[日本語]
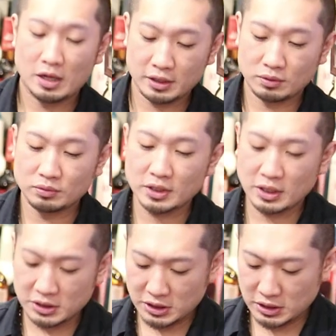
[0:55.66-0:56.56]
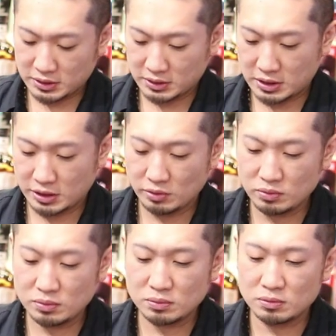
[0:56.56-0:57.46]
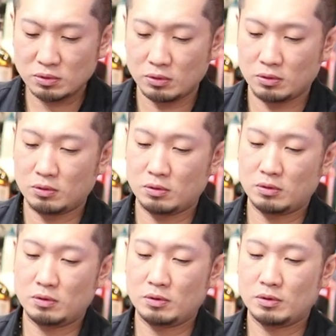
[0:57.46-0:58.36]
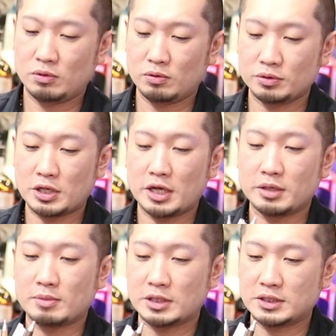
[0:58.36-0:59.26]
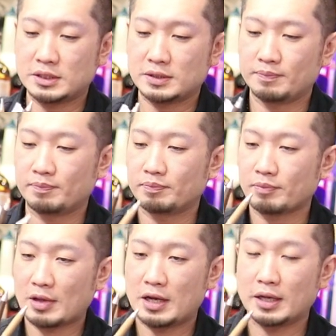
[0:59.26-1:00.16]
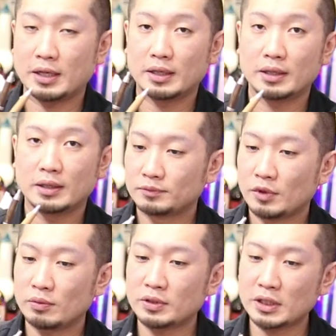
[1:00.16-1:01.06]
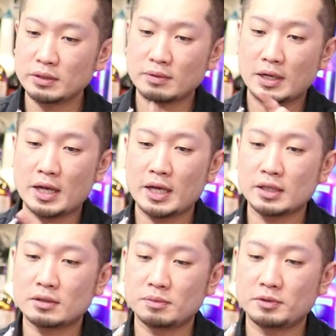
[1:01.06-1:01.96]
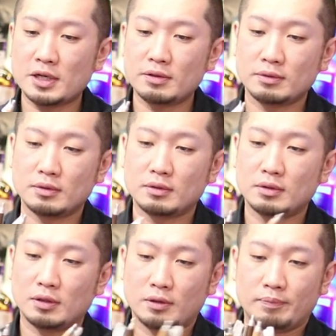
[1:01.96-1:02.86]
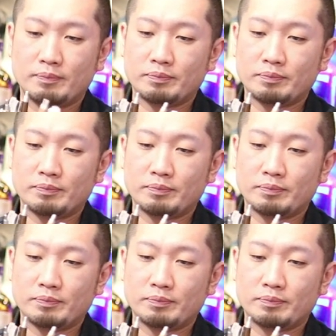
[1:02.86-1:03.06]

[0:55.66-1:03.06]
はいこんな感じでですねよんほんここにあります。基本的にはライトブラウンの、